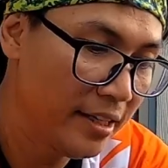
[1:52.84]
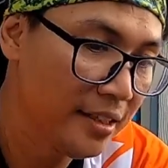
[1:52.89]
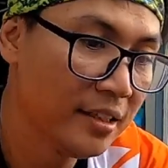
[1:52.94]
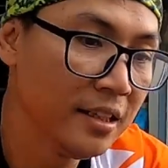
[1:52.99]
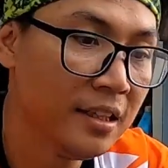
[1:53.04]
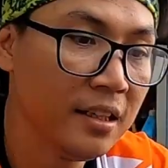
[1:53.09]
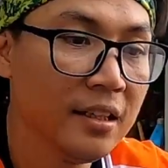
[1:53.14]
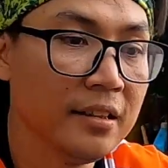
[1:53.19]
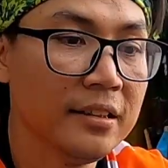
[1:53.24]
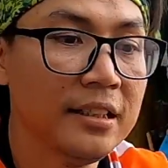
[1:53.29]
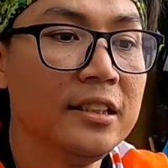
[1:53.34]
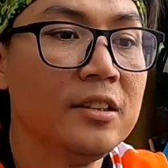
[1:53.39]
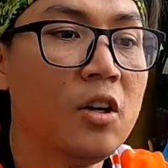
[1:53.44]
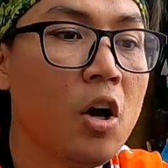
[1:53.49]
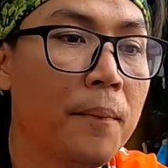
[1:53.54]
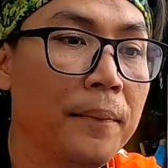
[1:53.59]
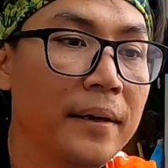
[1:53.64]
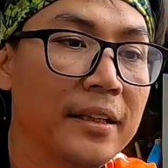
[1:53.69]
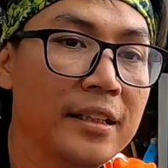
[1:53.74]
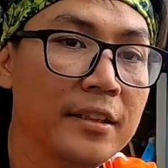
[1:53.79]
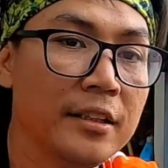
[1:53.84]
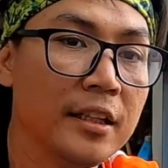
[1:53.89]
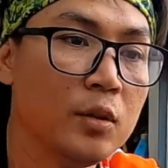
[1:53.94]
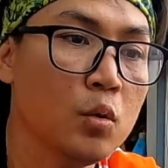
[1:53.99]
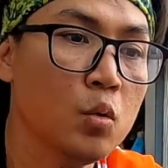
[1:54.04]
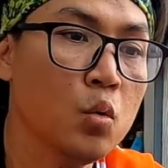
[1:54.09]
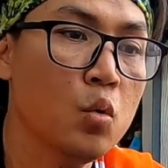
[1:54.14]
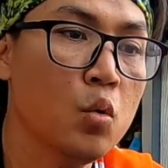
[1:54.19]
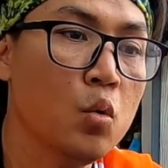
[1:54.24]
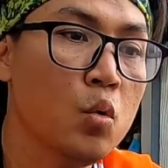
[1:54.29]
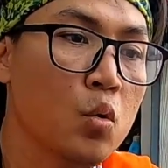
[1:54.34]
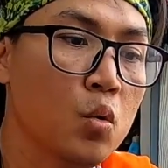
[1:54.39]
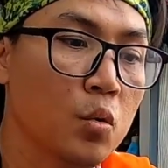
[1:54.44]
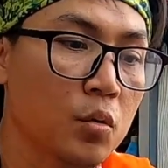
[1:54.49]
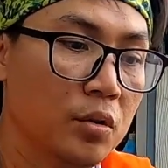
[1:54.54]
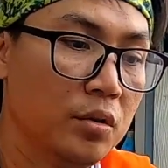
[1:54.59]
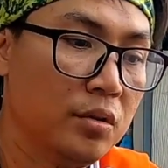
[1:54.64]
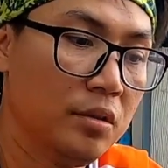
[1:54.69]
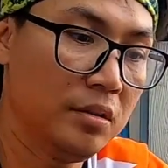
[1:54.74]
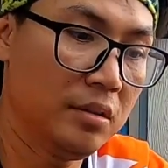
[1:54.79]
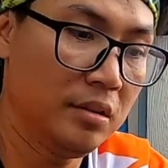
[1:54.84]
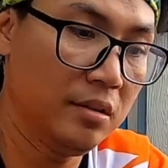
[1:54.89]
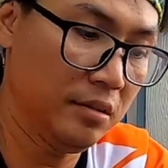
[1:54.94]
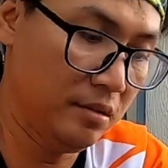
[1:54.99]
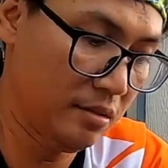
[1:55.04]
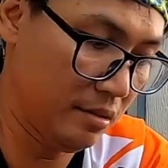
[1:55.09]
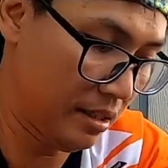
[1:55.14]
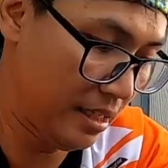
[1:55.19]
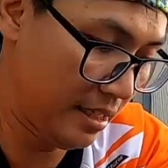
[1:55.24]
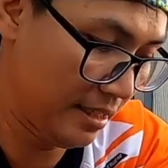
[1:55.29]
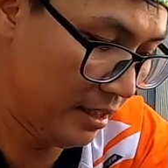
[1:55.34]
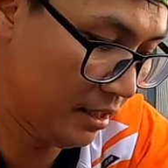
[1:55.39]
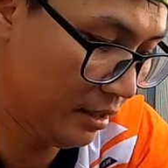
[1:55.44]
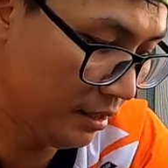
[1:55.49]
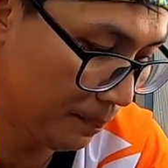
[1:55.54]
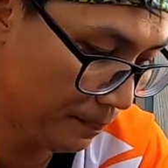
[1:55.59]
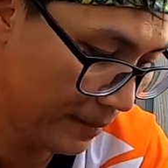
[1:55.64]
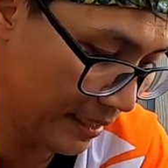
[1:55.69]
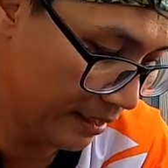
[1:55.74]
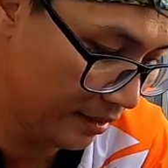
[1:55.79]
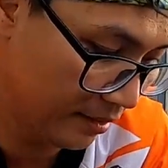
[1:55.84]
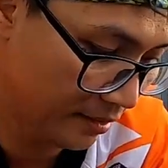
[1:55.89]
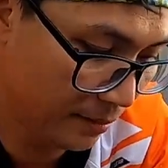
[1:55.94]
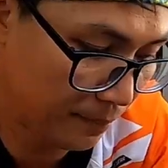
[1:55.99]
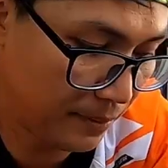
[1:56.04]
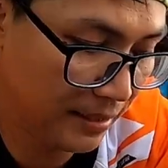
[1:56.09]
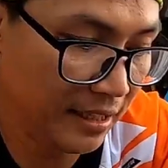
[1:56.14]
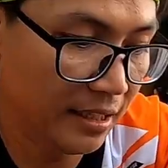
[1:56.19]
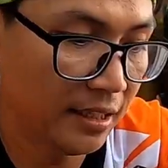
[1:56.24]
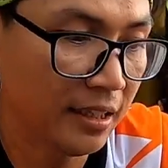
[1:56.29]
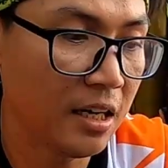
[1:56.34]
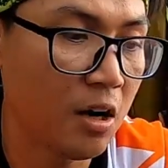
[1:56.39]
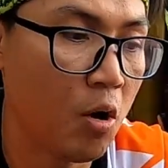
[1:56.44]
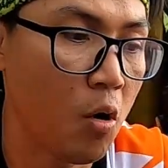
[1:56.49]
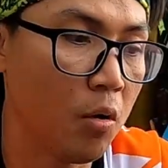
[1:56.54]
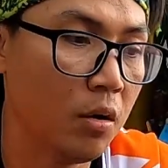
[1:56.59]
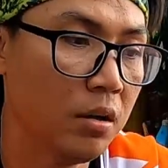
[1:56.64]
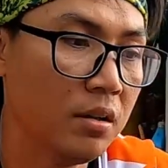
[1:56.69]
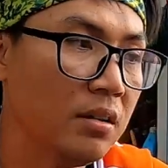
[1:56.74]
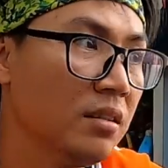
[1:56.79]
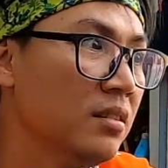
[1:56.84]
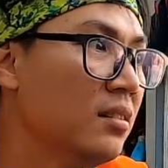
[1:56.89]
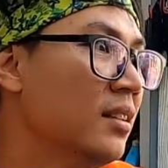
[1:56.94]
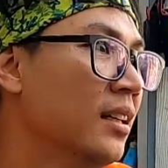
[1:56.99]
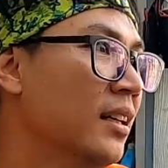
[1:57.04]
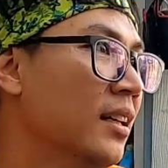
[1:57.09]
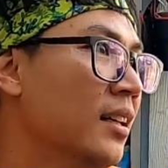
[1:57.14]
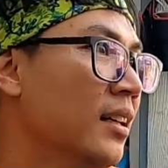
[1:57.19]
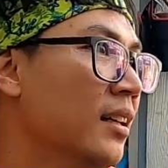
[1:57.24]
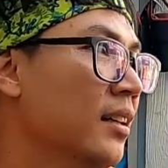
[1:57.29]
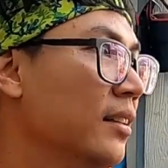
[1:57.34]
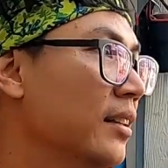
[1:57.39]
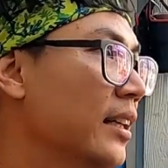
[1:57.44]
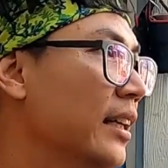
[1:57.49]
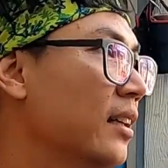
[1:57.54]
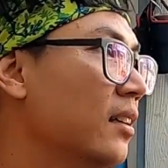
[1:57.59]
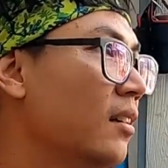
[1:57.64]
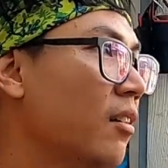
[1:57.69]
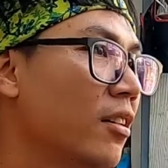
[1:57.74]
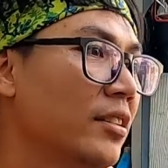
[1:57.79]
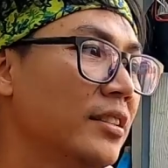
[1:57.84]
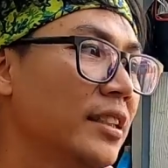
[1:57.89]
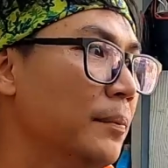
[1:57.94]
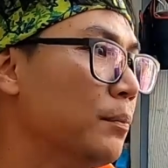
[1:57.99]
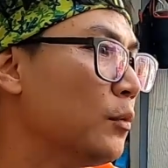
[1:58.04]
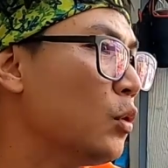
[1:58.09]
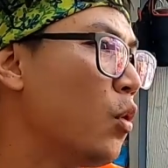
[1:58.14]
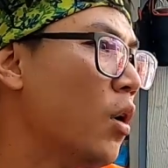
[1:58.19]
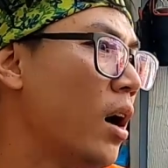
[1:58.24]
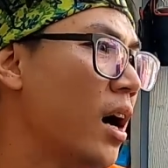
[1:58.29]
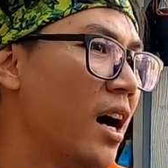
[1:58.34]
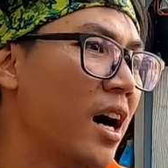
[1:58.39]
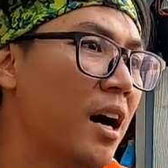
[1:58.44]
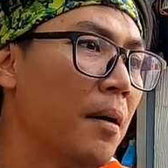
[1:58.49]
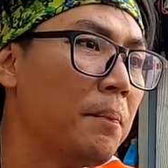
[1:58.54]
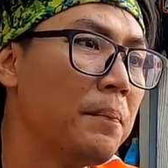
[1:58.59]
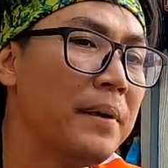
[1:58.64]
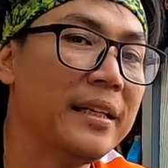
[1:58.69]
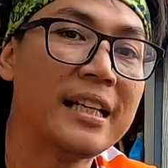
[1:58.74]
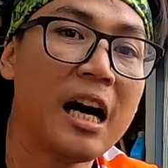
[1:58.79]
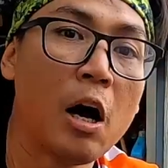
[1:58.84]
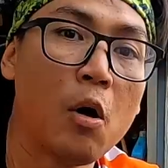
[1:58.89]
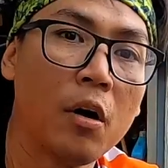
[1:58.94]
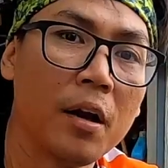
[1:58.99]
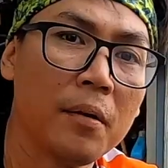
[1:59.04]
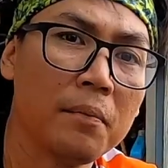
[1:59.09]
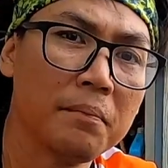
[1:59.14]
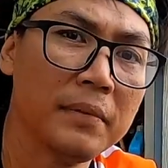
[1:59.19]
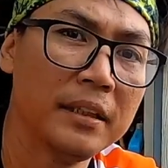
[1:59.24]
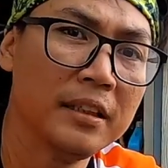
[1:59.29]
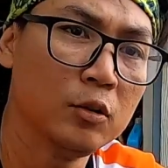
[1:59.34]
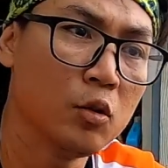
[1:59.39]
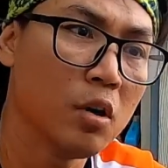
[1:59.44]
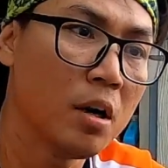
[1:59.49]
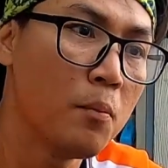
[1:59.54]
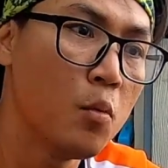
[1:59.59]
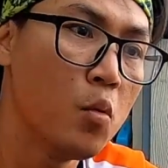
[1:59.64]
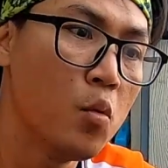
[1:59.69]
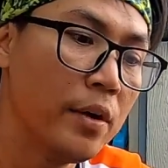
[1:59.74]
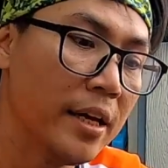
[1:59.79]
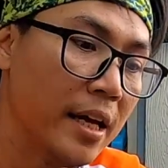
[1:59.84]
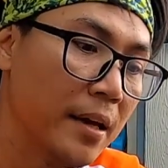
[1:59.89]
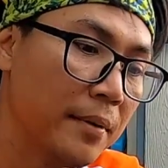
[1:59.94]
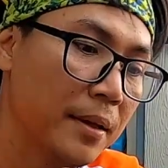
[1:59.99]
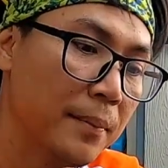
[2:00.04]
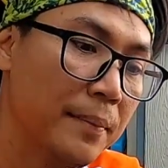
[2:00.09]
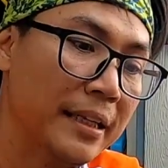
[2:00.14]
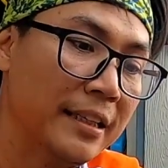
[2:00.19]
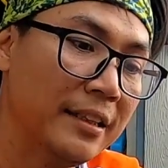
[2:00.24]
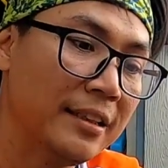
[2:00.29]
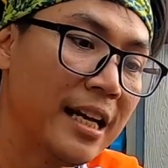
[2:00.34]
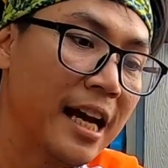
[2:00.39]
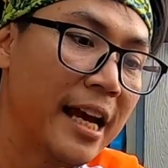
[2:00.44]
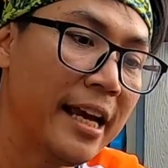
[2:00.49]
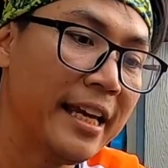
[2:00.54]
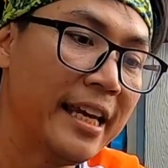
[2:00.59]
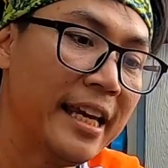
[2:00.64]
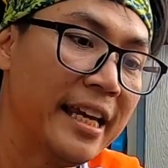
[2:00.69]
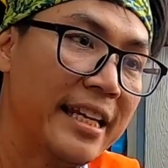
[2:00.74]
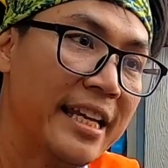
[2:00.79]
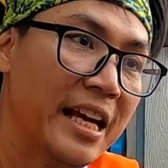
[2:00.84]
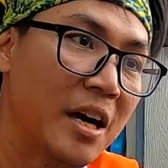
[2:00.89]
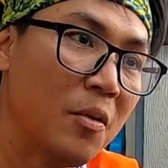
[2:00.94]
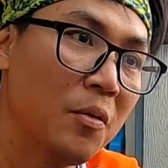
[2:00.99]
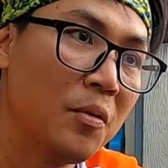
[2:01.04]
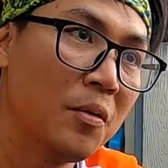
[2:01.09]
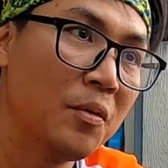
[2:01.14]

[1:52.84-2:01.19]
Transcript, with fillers: ย นี่ถอดแล้วเดี๋ยวจะดูอันนี้คือสปริงสปริงของคลิกร้อยสิบตัวปีเก่าครับเป็นตัวคาบูเนี่ยมันจะเป็นแค่เคเดียว